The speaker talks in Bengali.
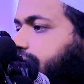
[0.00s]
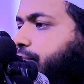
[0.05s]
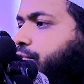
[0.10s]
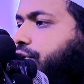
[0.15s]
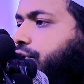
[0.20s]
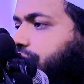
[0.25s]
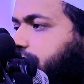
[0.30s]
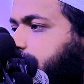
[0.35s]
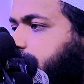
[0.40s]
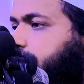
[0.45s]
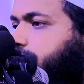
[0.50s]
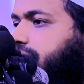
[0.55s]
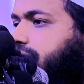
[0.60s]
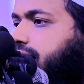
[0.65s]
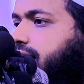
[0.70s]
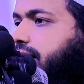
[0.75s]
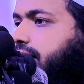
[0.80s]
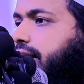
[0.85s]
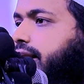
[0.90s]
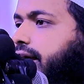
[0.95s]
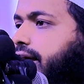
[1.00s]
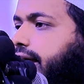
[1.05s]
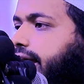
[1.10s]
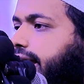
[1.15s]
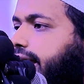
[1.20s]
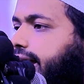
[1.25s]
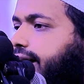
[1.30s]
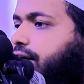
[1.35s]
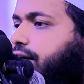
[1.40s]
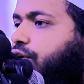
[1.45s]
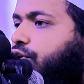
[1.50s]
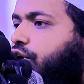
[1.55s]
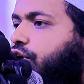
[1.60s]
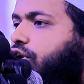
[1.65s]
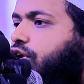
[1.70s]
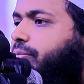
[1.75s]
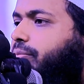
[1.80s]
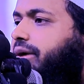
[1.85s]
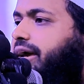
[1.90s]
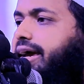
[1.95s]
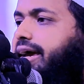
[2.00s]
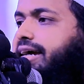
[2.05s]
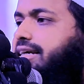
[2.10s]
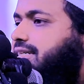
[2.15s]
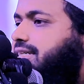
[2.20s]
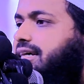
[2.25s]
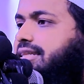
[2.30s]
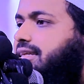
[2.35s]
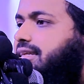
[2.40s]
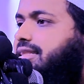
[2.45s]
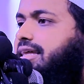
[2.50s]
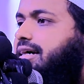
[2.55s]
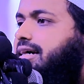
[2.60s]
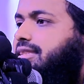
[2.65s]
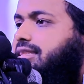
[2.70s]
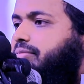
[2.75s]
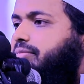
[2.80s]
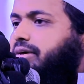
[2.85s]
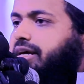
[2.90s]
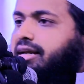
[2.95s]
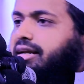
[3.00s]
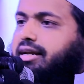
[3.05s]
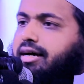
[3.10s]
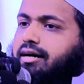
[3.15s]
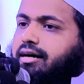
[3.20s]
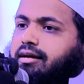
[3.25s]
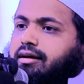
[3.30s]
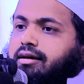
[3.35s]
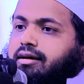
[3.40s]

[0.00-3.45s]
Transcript: এবং ইমান এক কলবে একসাথে থাকতে পারে না